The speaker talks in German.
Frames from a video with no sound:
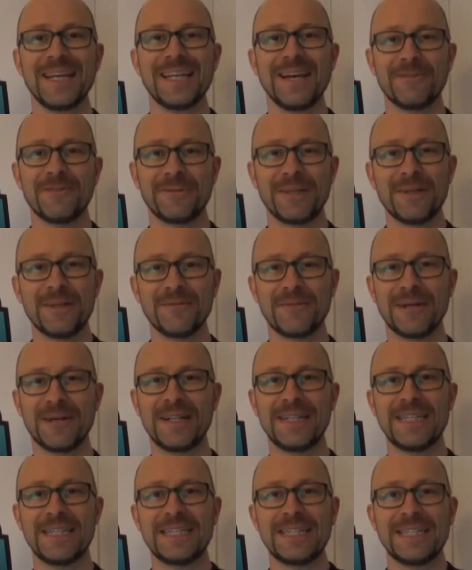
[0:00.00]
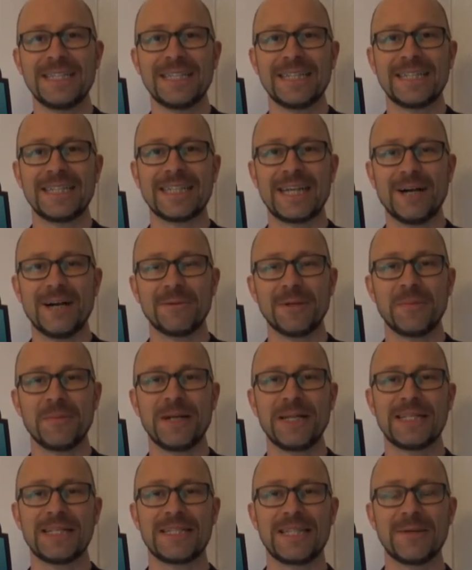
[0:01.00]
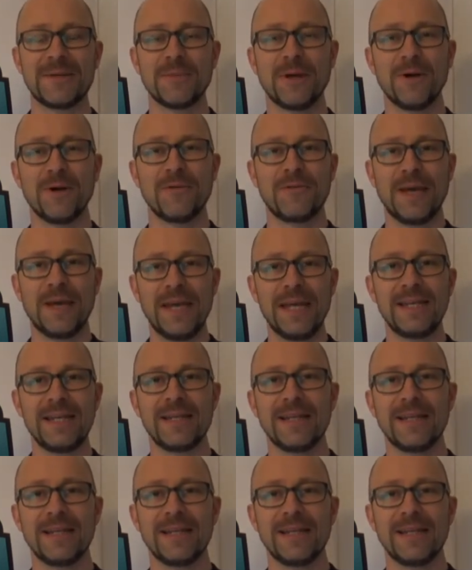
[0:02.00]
ja, auf jeden Fall kam da mal das Thema auf, hey,